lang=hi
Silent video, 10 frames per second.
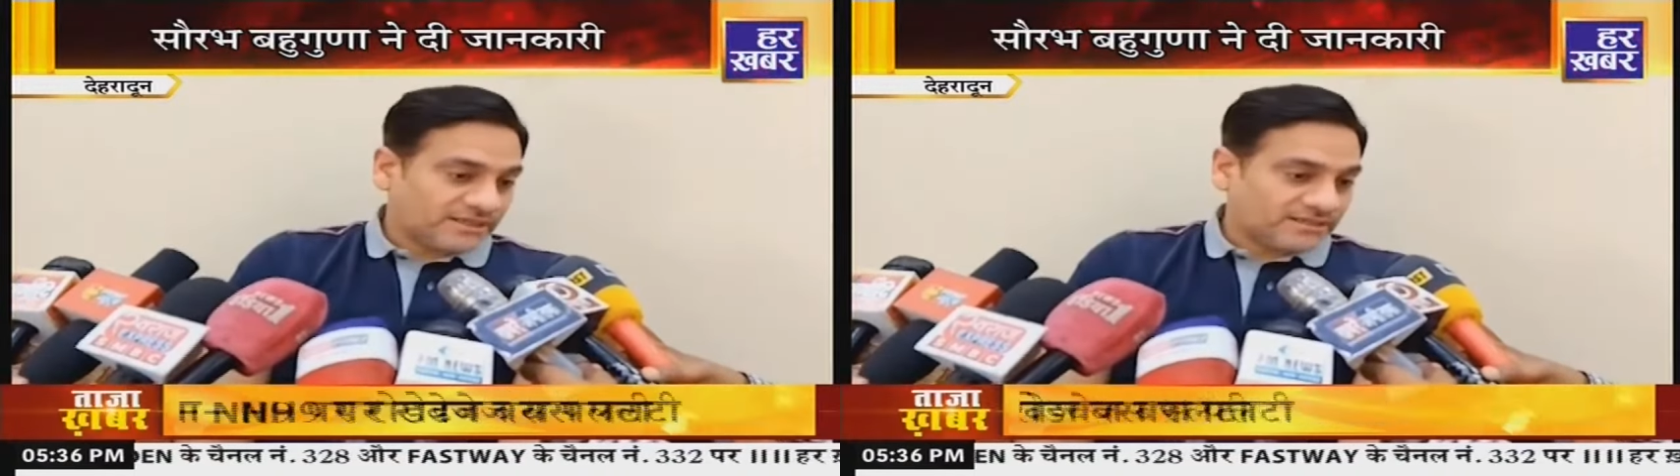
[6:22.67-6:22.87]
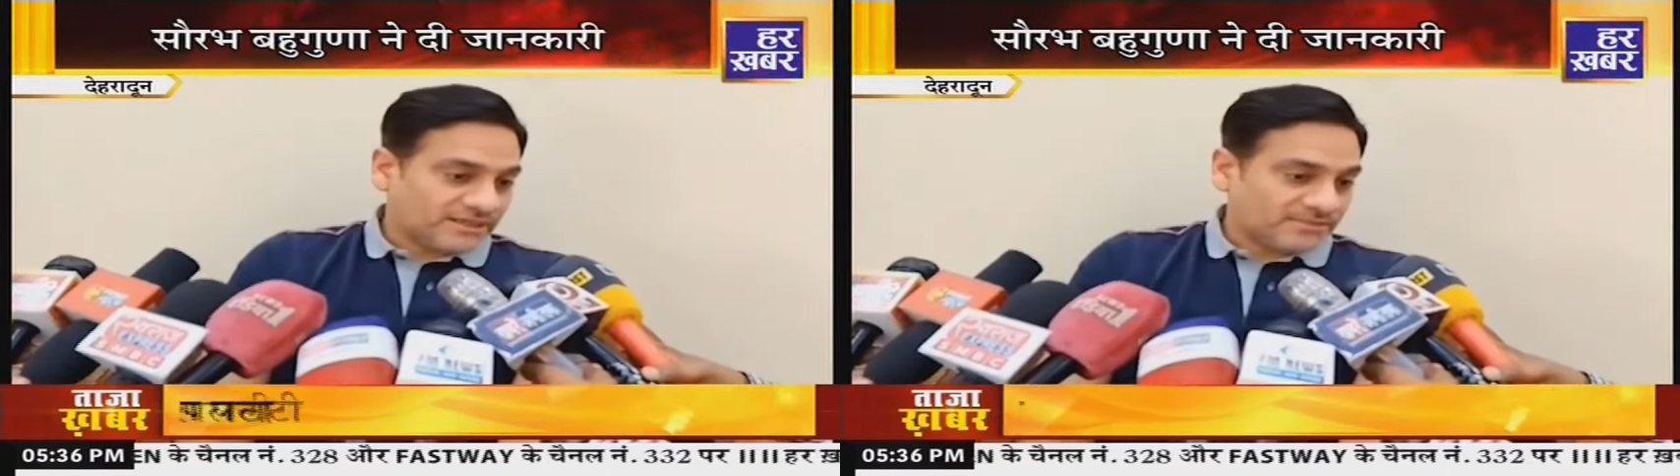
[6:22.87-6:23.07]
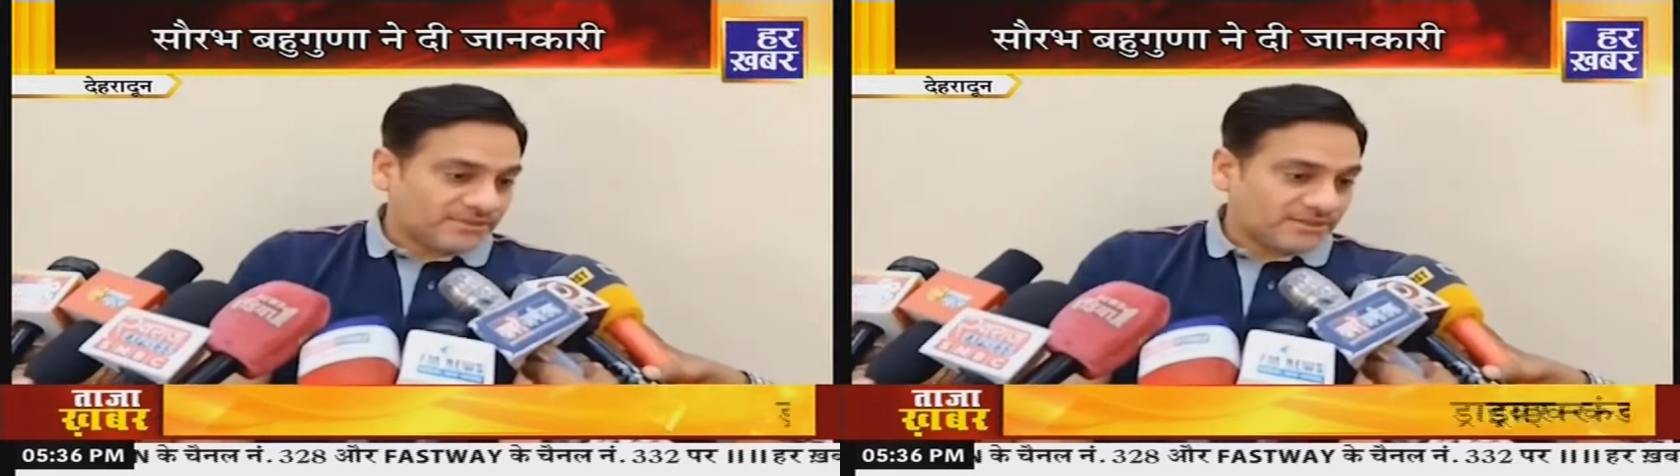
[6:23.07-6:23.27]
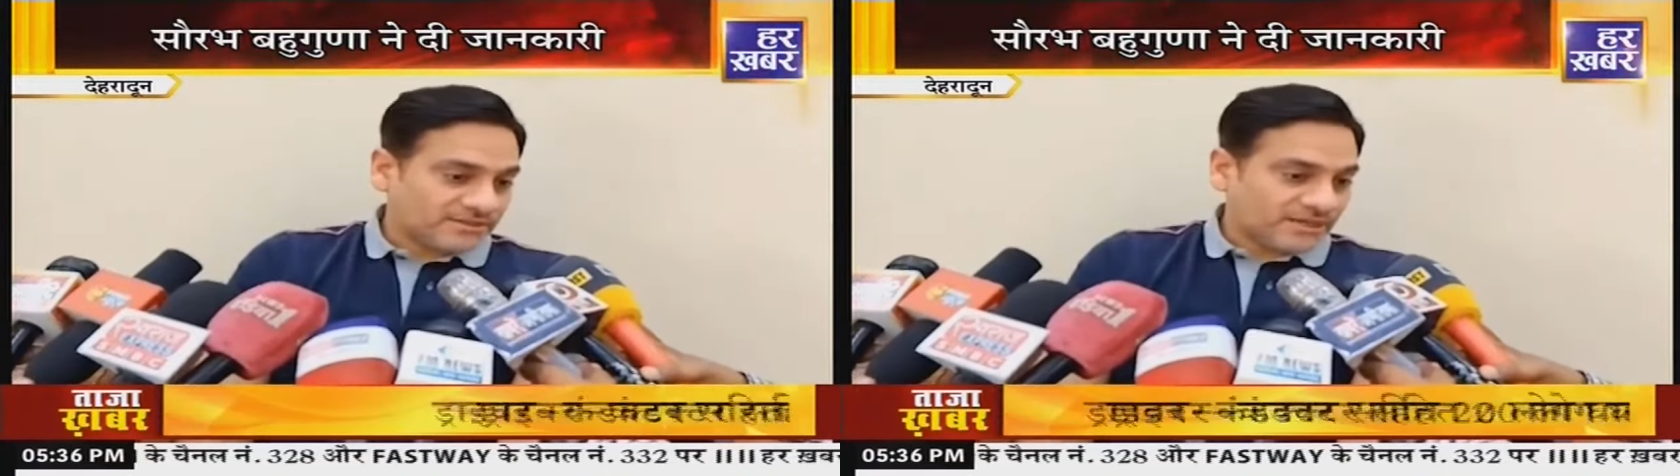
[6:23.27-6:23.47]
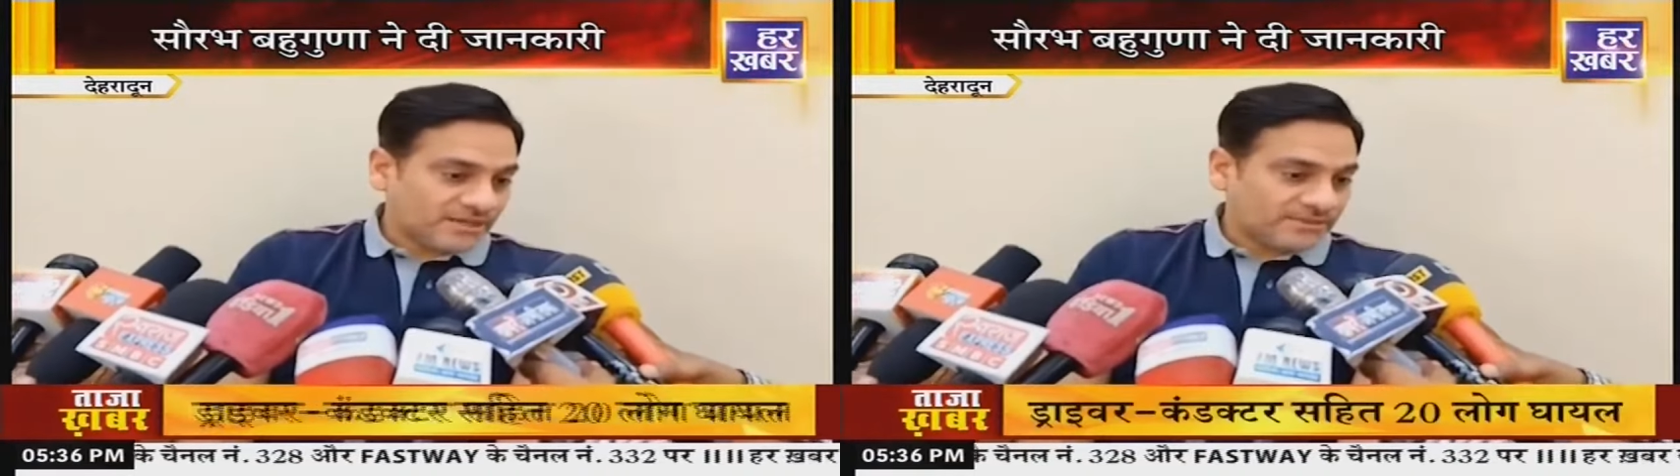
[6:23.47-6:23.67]
है जहाँ पर
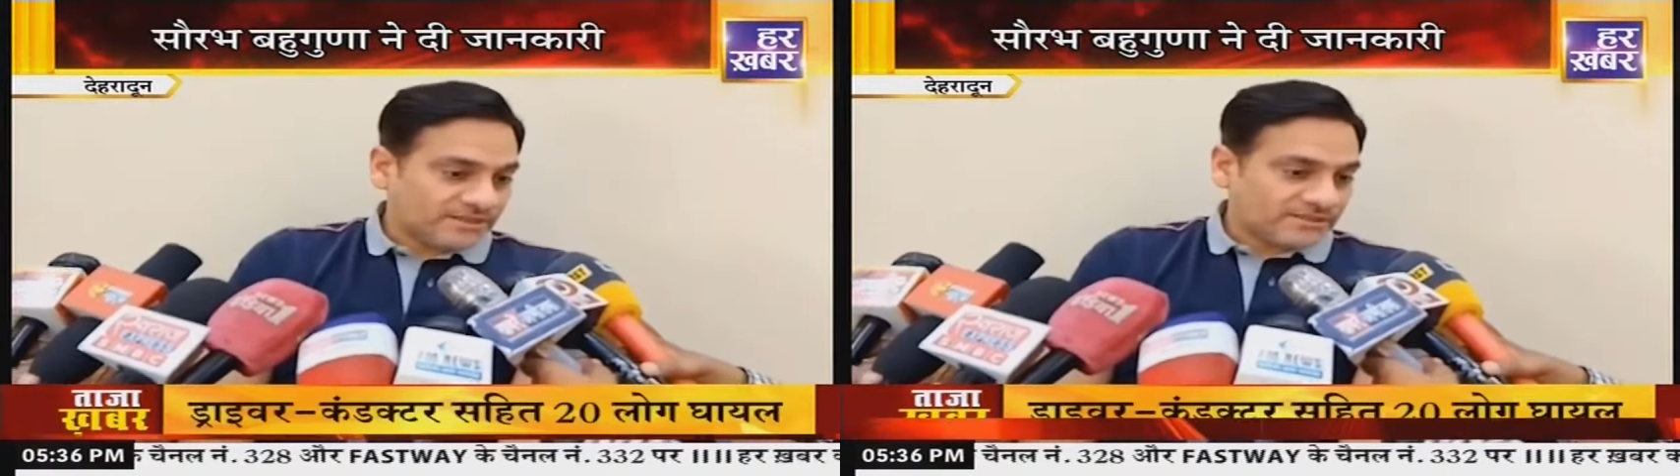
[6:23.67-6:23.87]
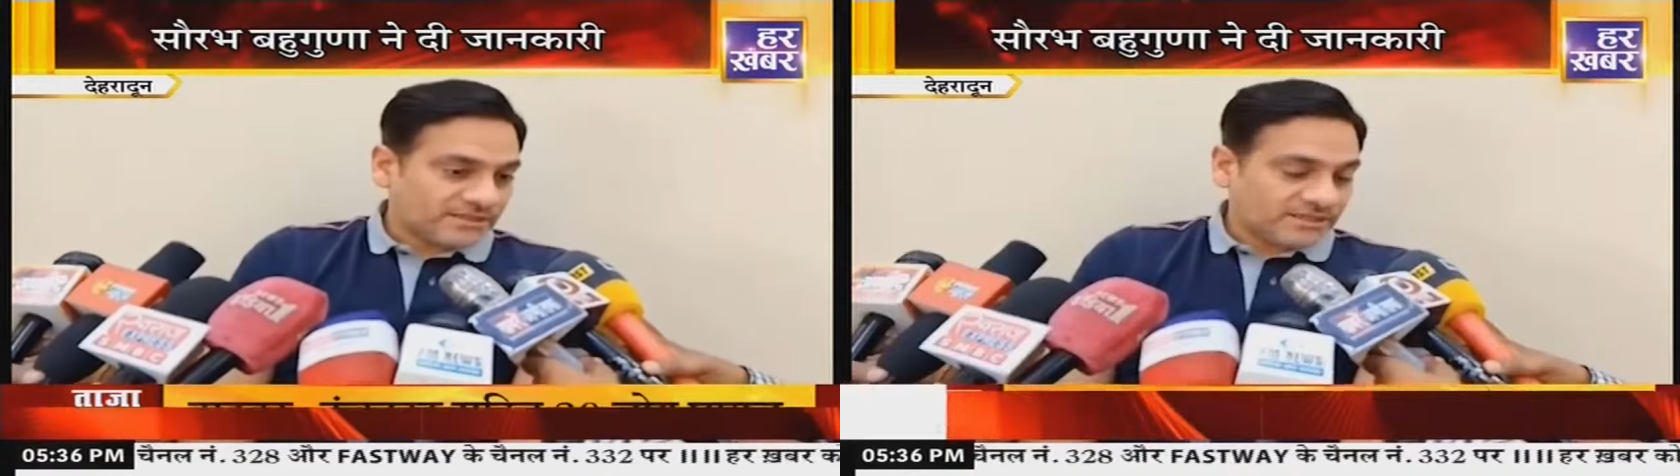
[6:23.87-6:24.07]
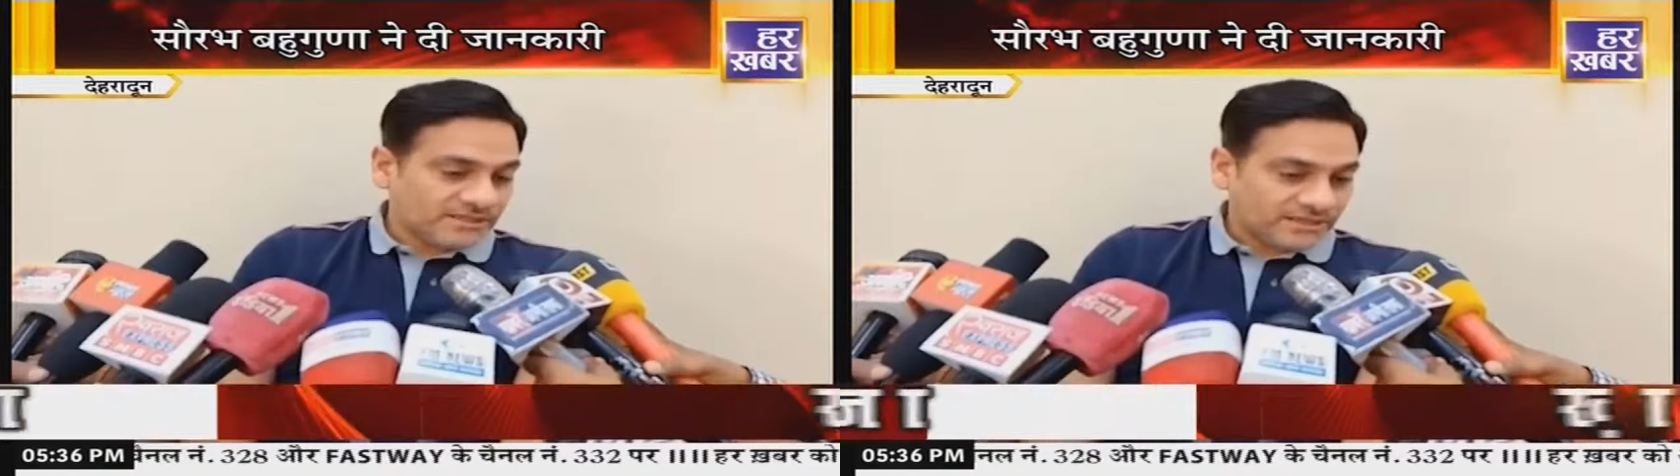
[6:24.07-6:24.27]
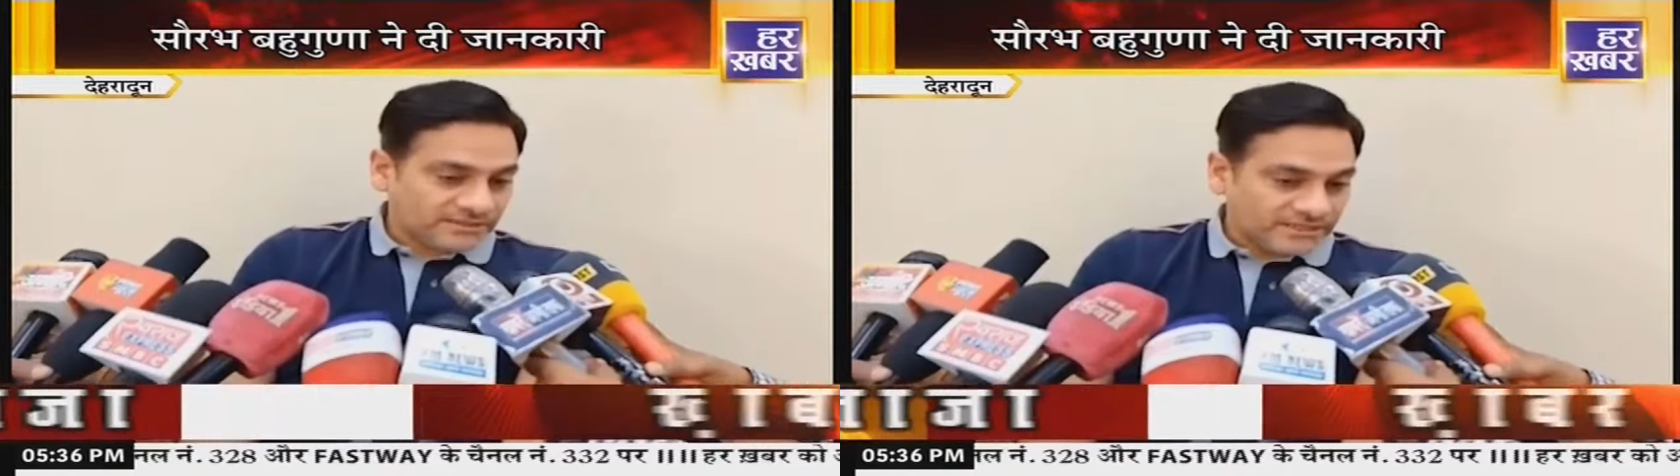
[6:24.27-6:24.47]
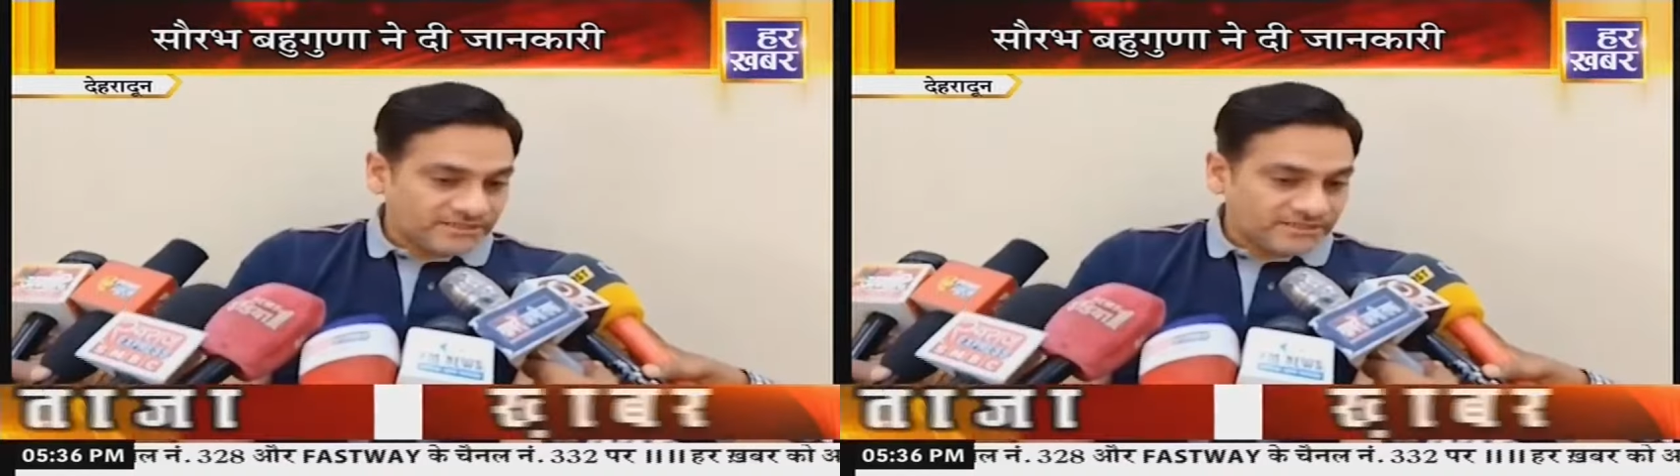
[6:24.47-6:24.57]
जहाँ पर ये सारी यात्राएं